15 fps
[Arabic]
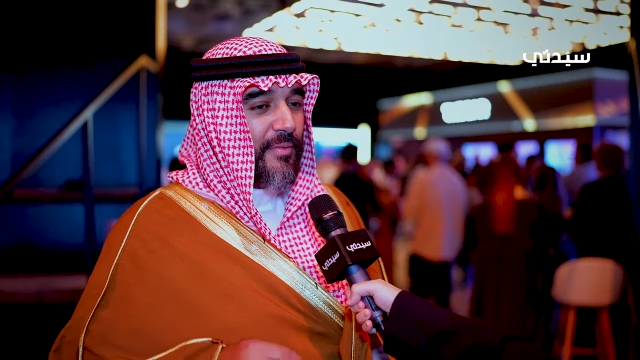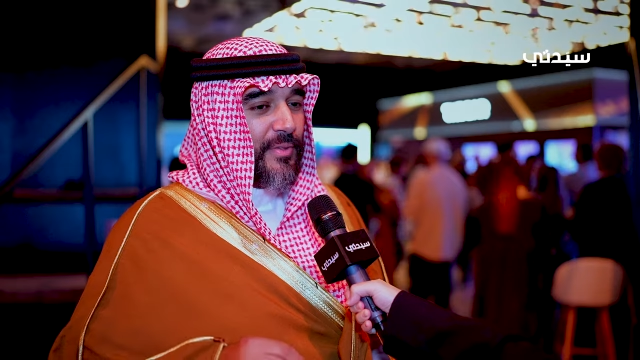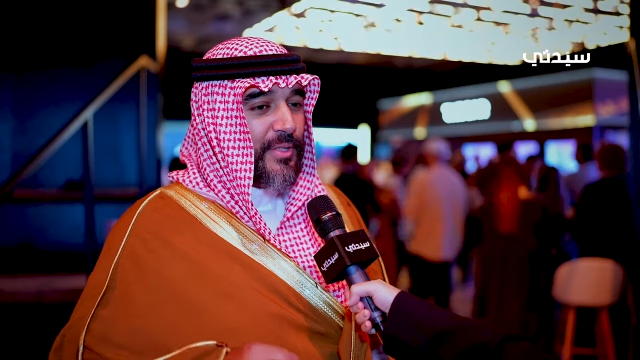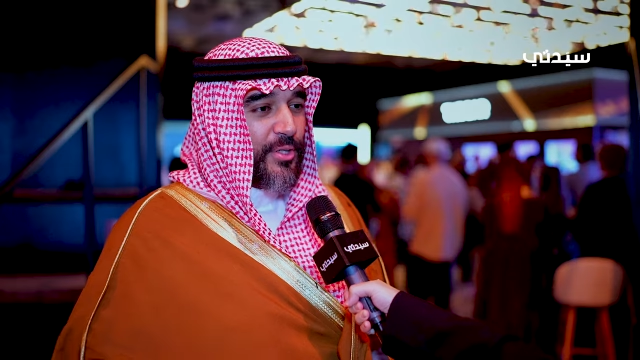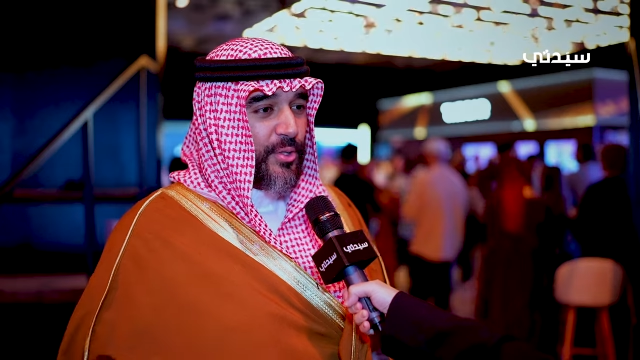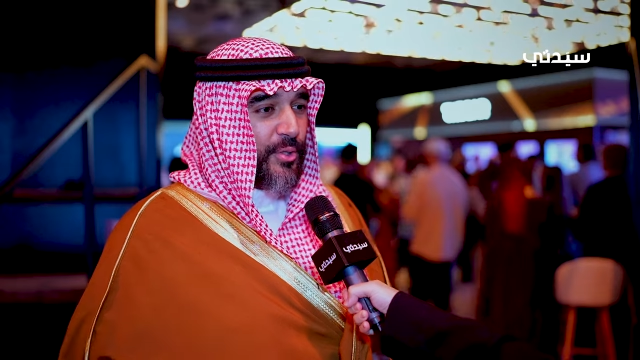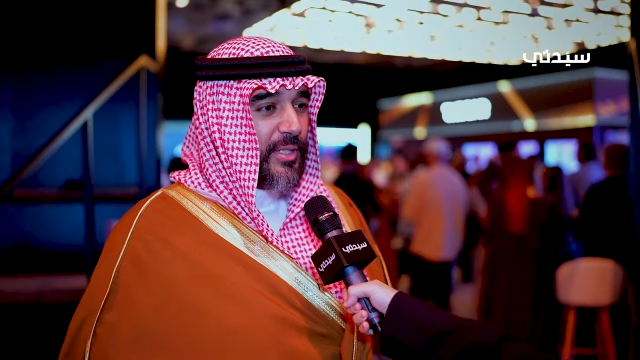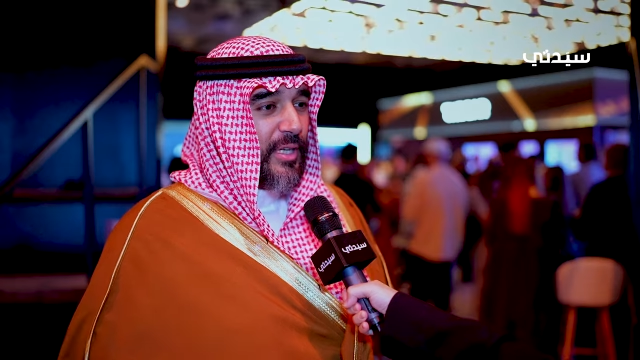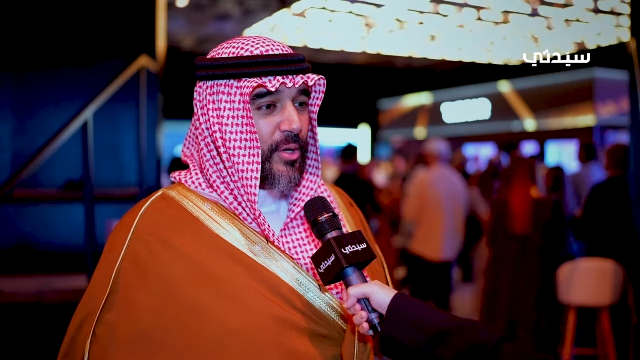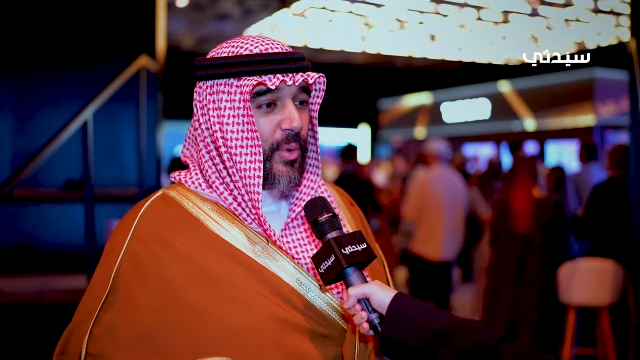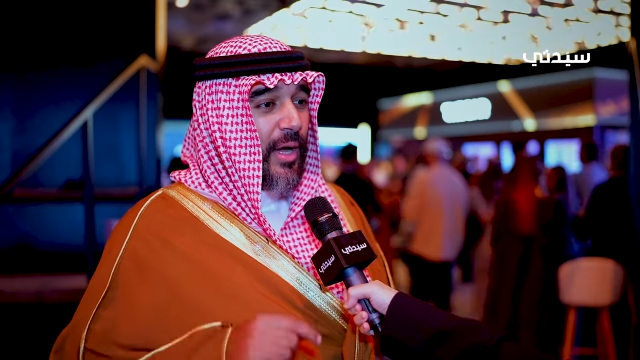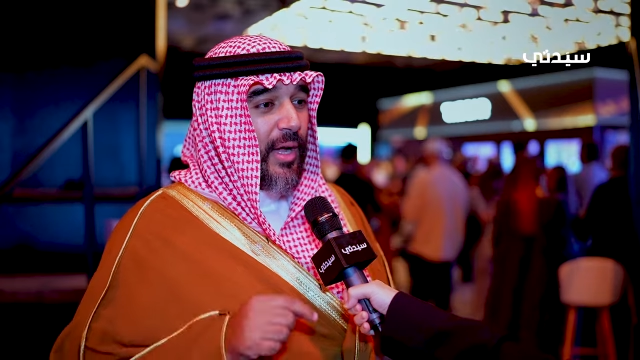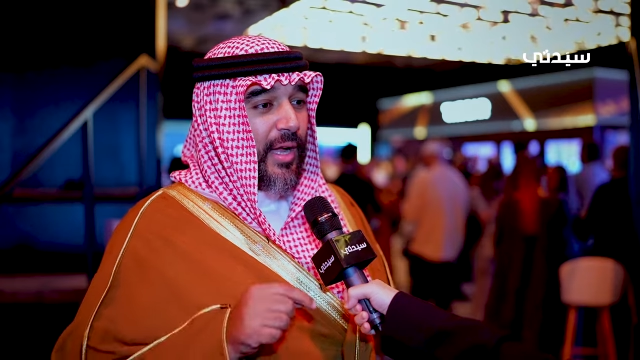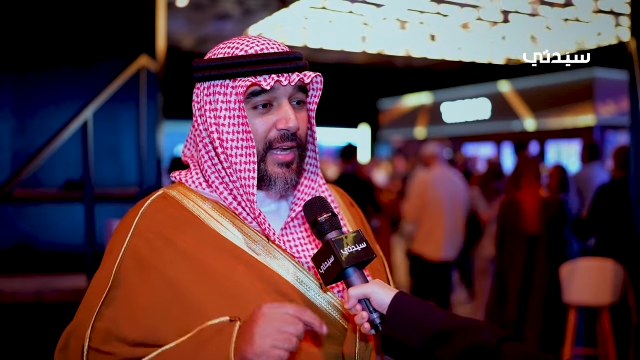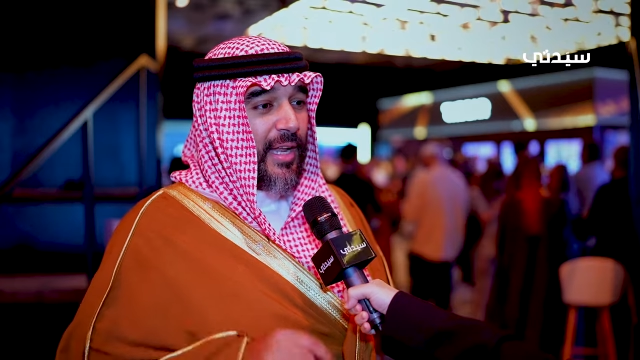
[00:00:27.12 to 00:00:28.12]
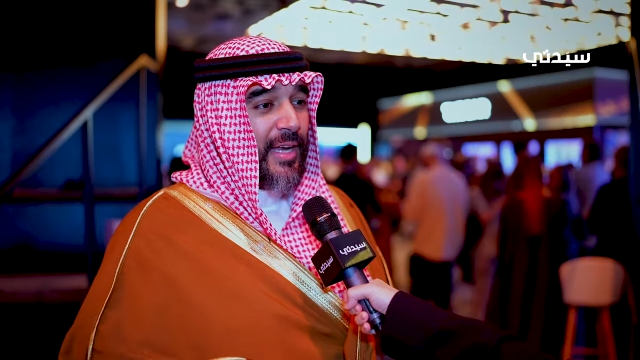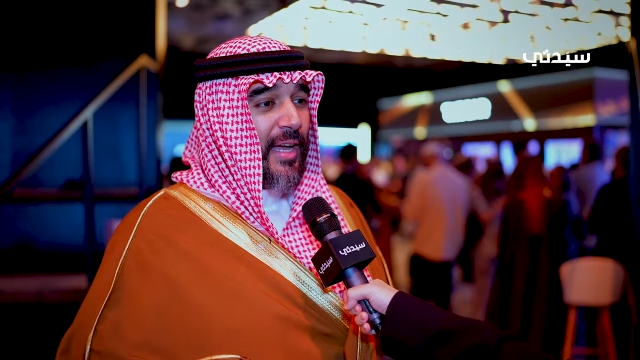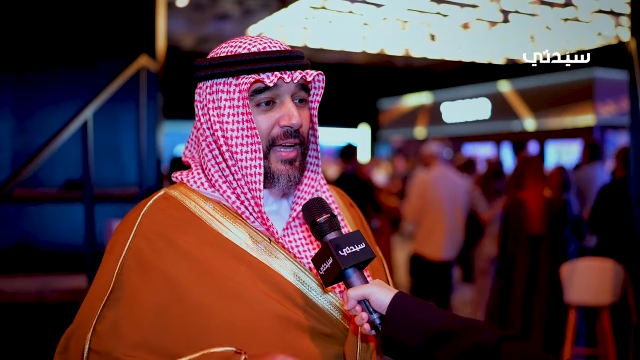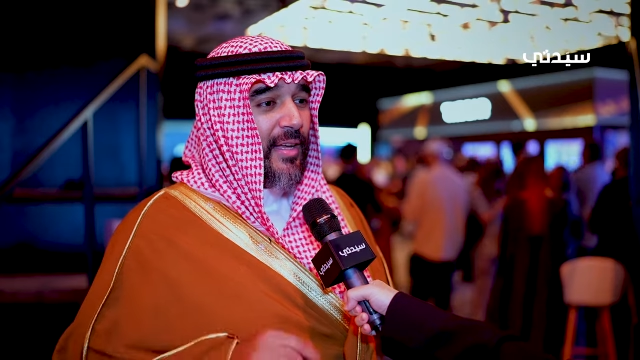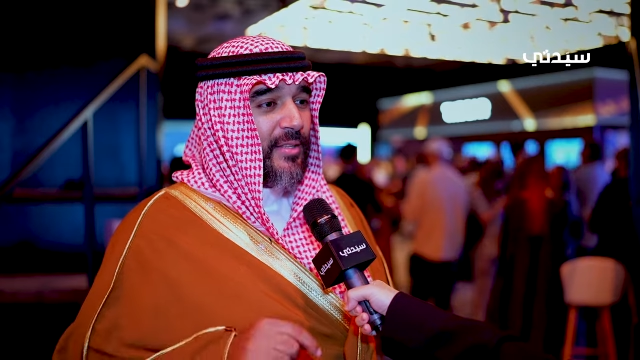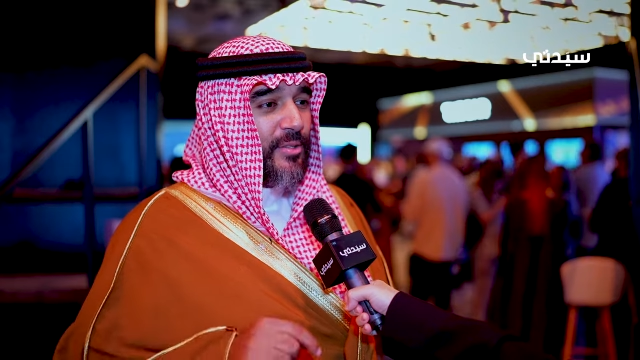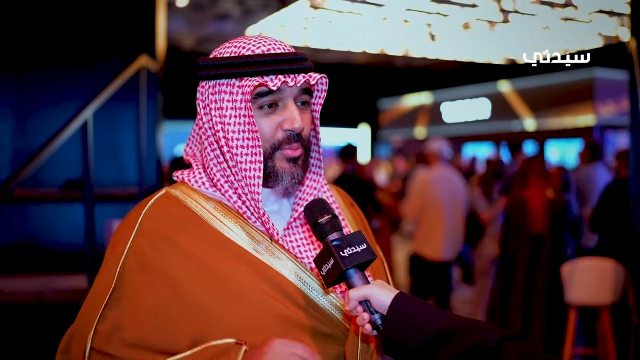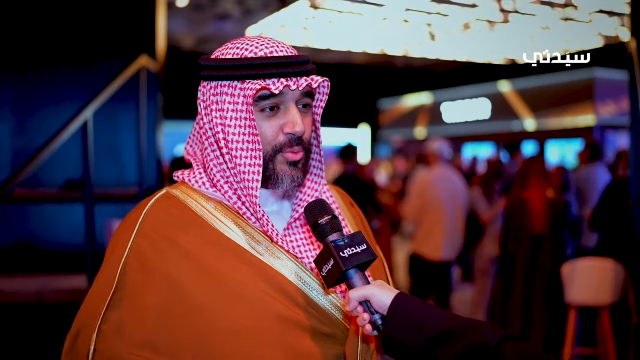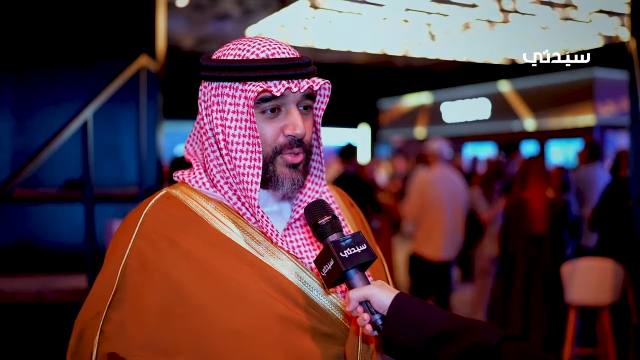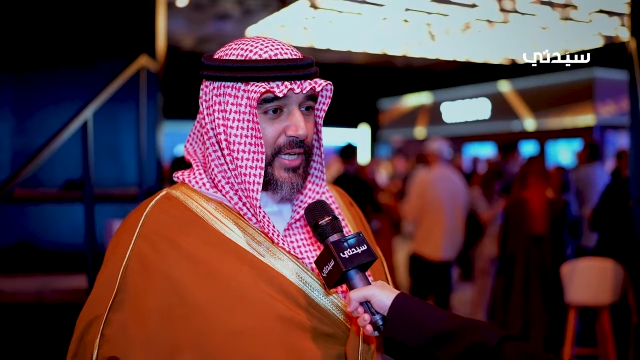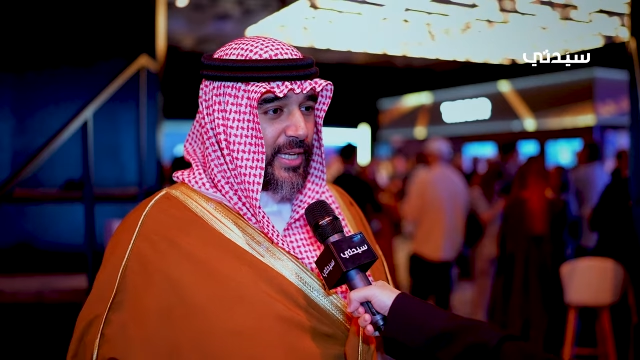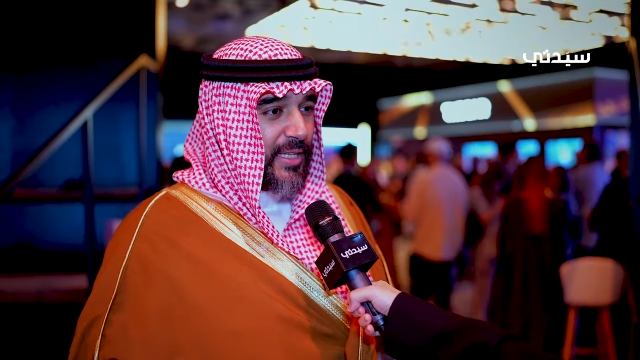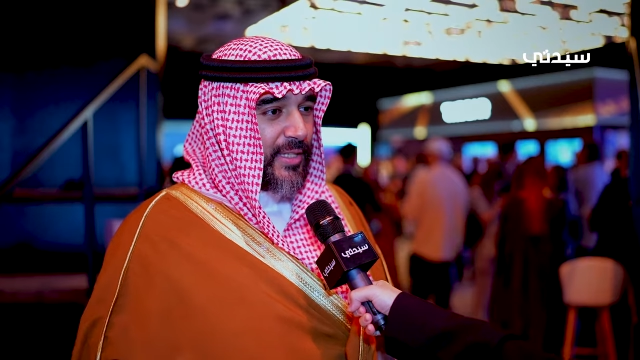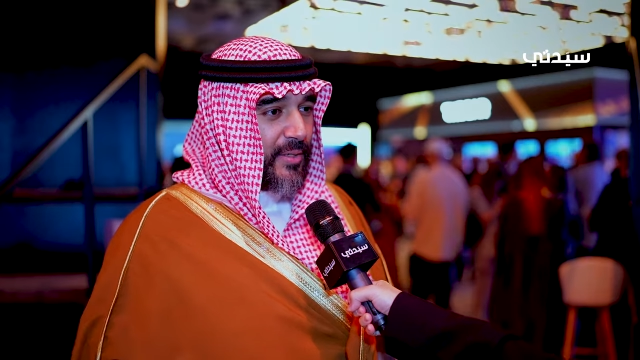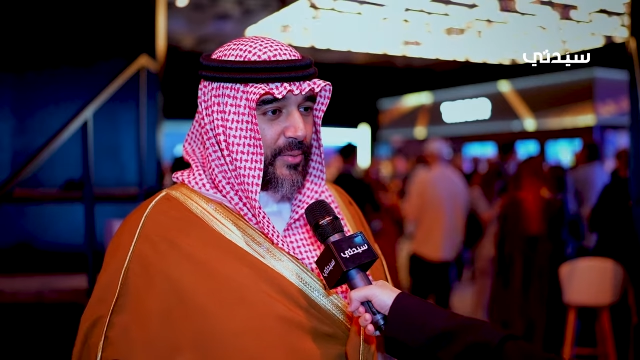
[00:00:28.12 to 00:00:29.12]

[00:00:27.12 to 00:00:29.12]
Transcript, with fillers: في السعودية وأعلنها سمو سيدي